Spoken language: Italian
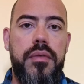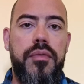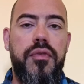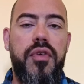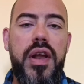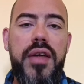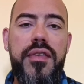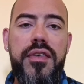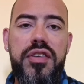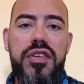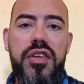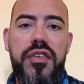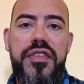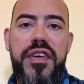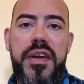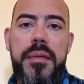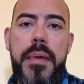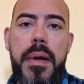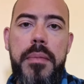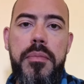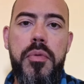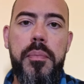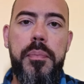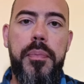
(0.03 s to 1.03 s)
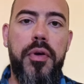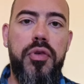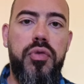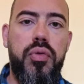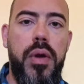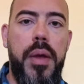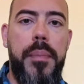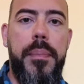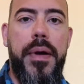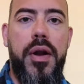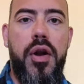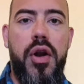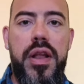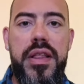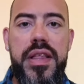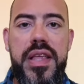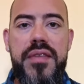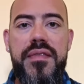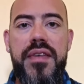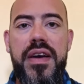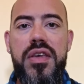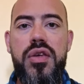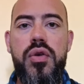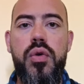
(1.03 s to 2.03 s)
Volevo soffermarmi un po' sulle parole di
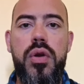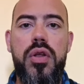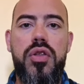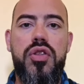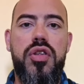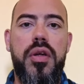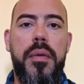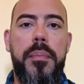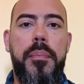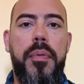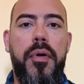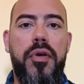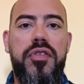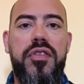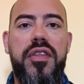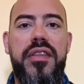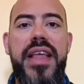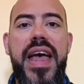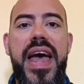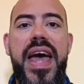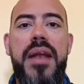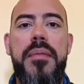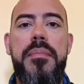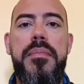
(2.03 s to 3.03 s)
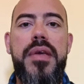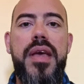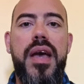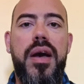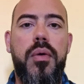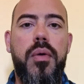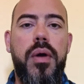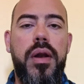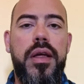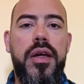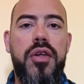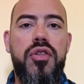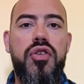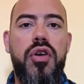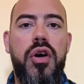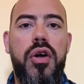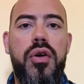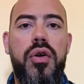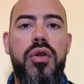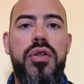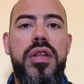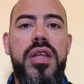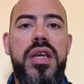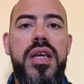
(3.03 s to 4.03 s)
Ivan Juric post derby a qualche
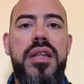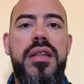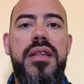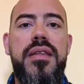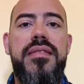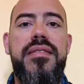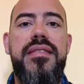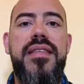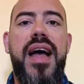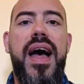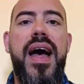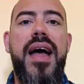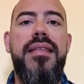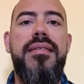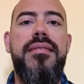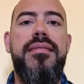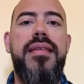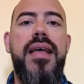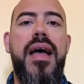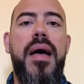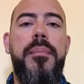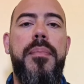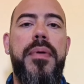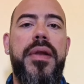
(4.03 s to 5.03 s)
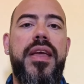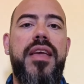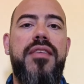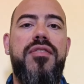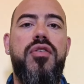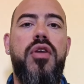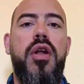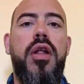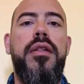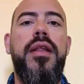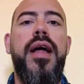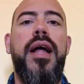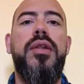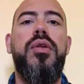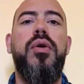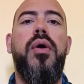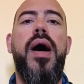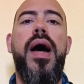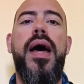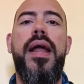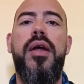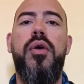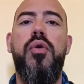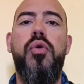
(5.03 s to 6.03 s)
giorno di distanza perché sono andato
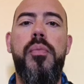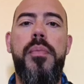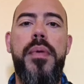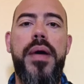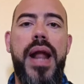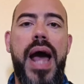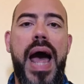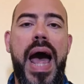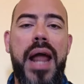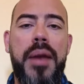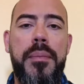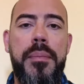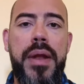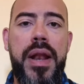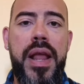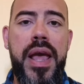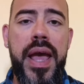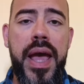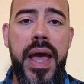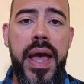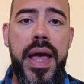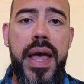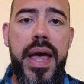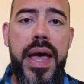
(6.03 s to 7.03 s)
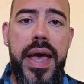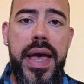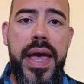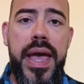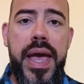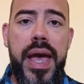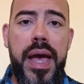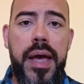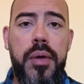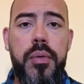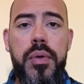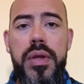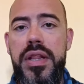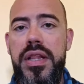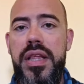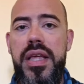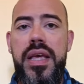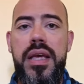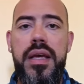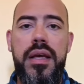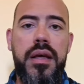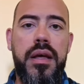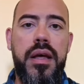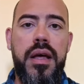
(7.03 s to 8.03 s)
a recuperarmele e, e
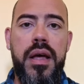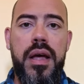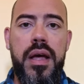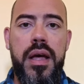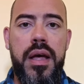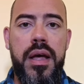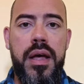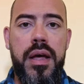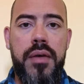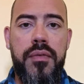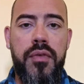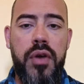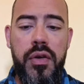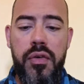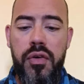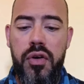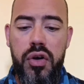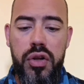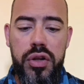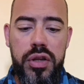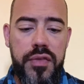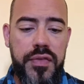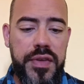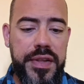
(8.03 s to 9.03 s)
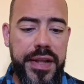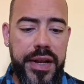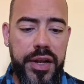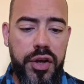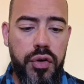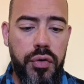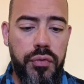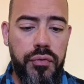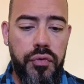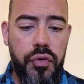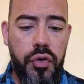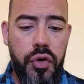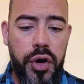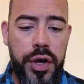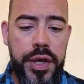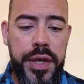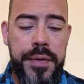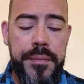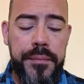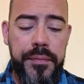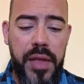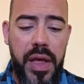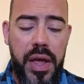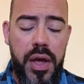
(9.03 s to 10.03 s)
quindi eh, volevo condividere con
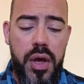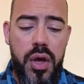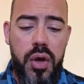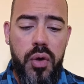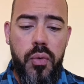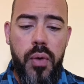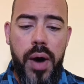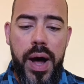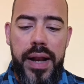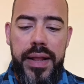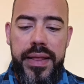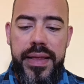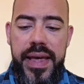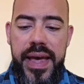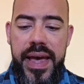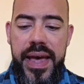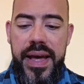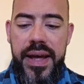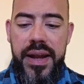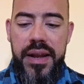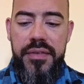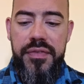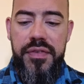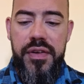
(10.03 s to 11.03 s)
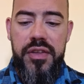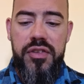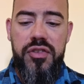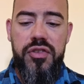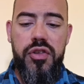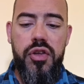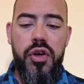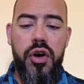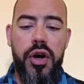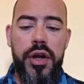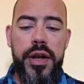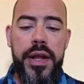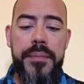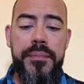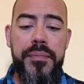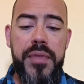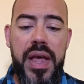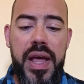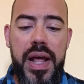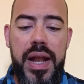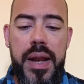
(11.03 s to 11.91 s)
voi qualche riflessione.